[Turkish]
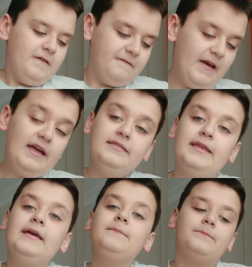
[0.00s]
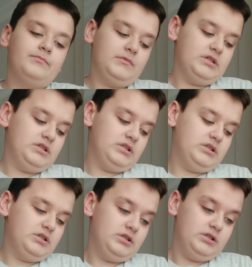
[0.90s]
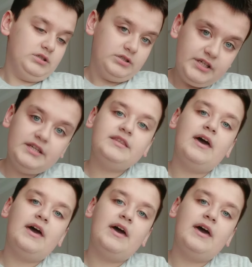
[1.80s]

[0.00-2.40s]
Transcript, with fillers: Fen de e, iki